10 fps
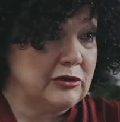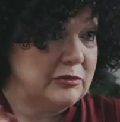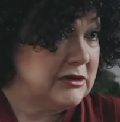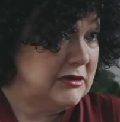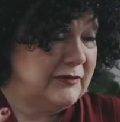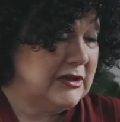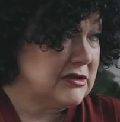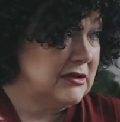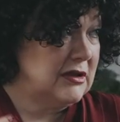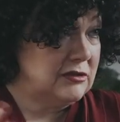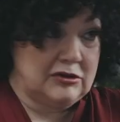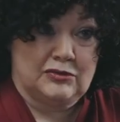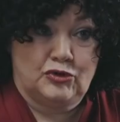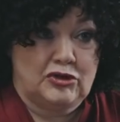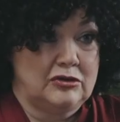Притом это не важно, да, то
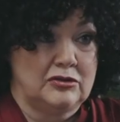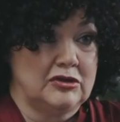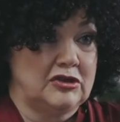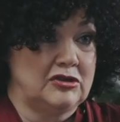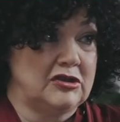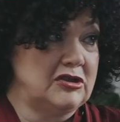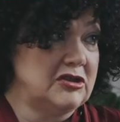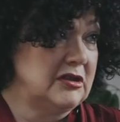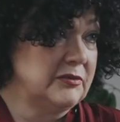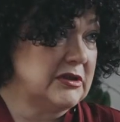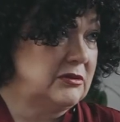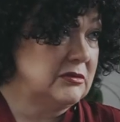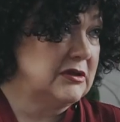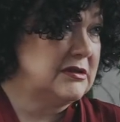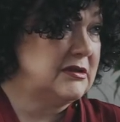есть и мужчина, и женщина абсолютно